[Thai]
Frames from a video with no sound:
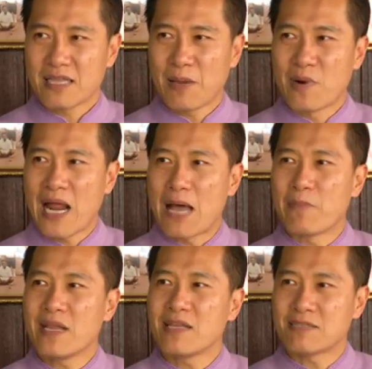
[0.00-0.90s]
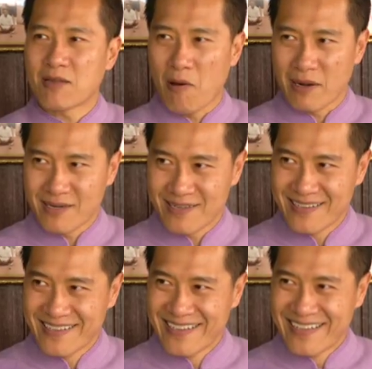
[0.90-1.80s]
ตำราไม่ได้สอน
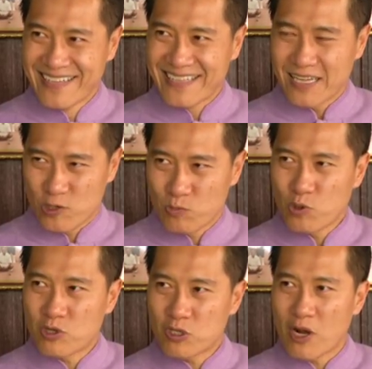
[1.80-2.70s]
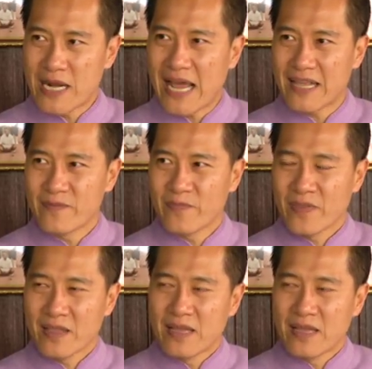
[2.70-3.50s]
แต่ชุมชนสอนได้ค